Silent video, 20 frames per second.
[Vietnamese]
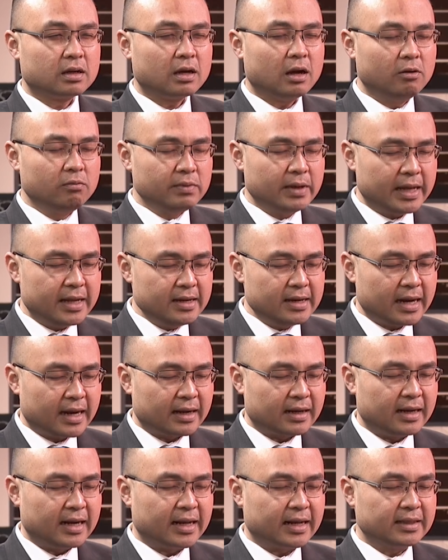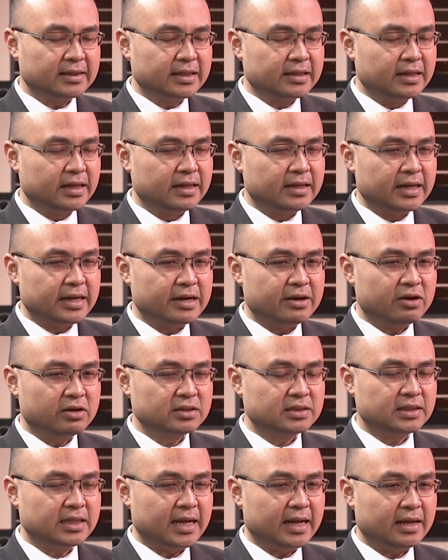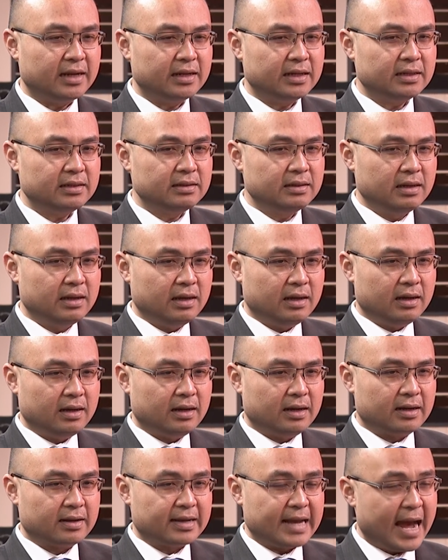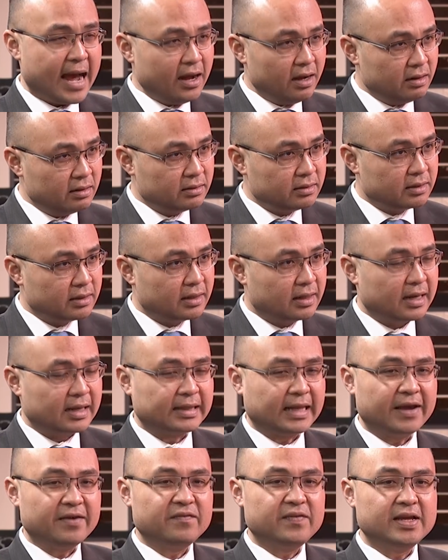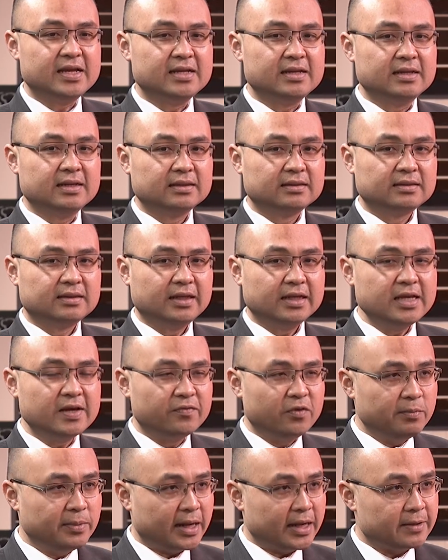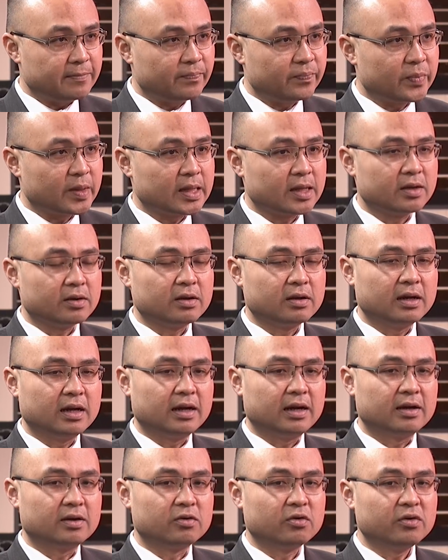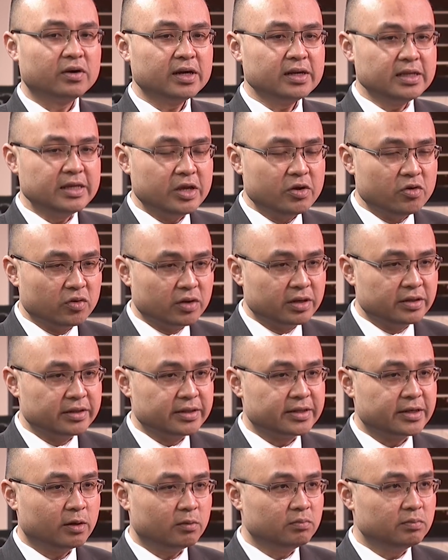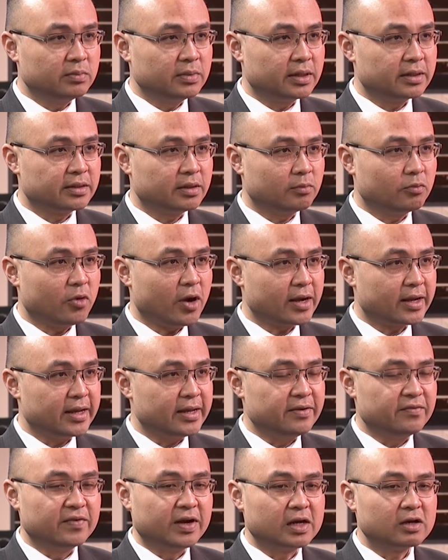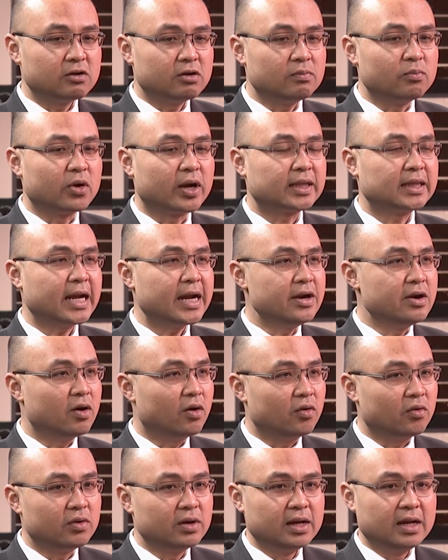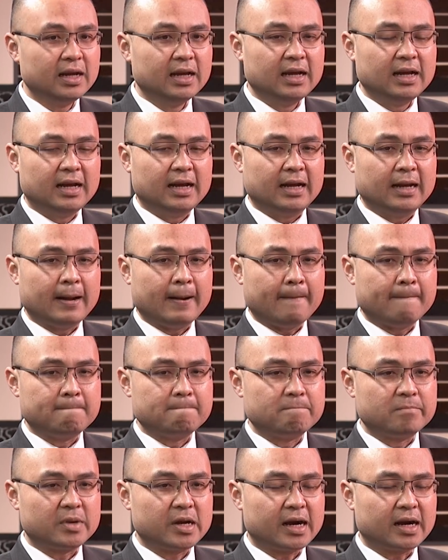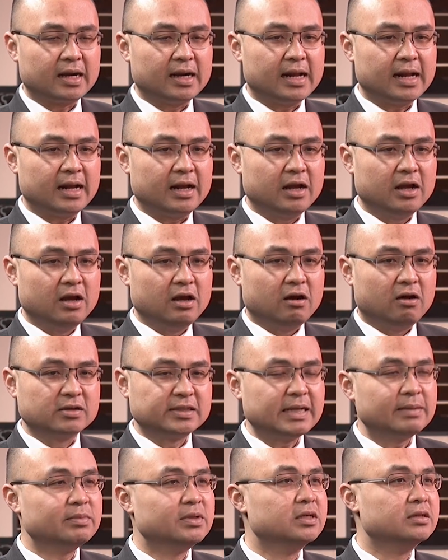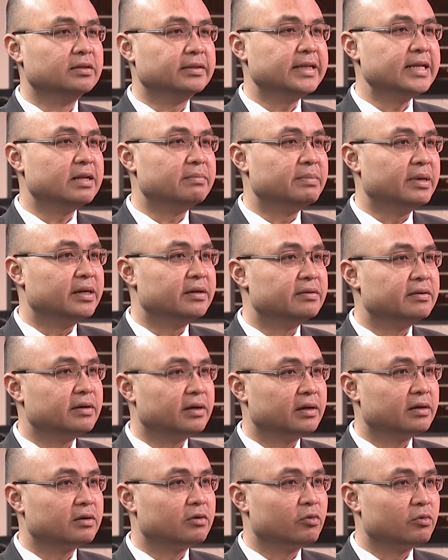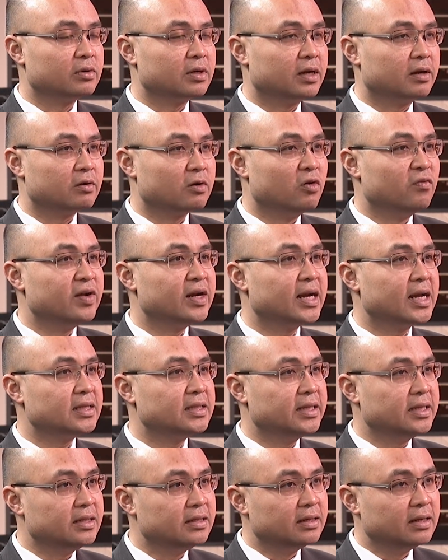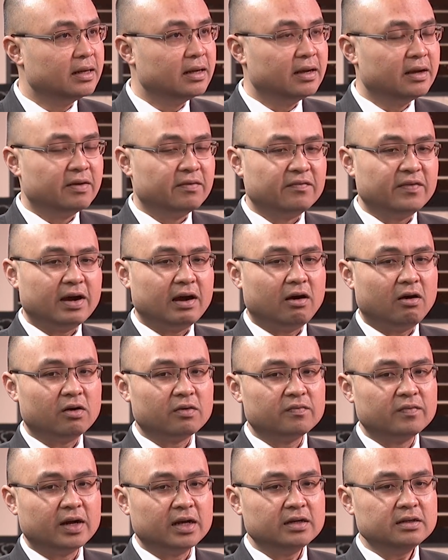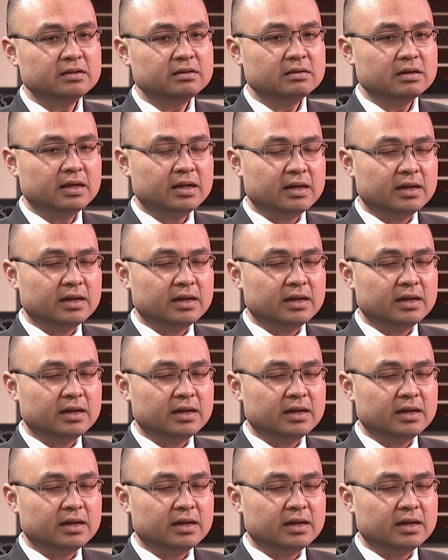không nghĩ rằng là cái tình hình này nó sẽ uh, khá hơn là tại vì tới giờ phút này uh, có rất nhiều người trong uh, trong Hoa Kỳ vẫn có một cái thái độ uh, rằng là họ xem thường cái dịch bệnh uh, COVID-19 và họ vẫn uh,